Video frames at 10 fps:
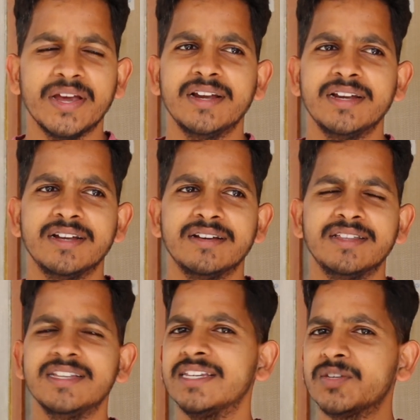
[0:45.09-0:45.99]
అండ్
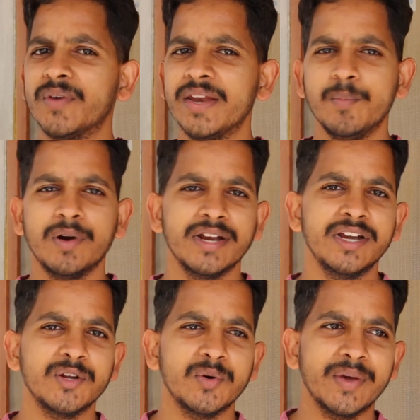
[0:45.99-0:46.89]
దిస్ ఈజ్ వెరీ
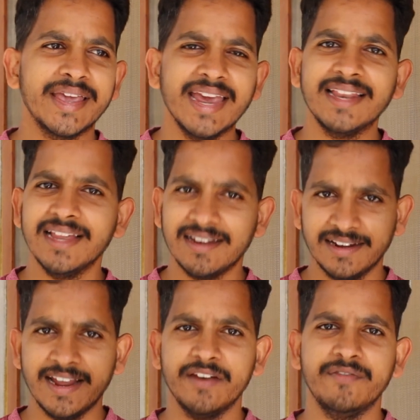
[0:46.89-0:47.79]
ఇంపార్టెంట్ టు గెట్ దట్
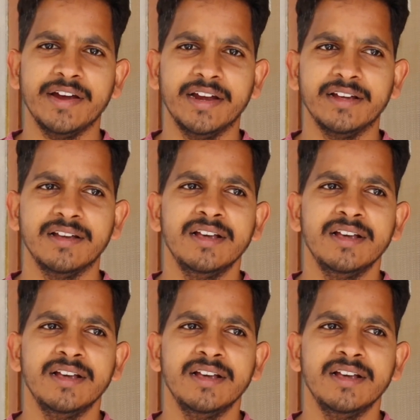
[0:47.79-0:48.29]
క్లారిఫైడ్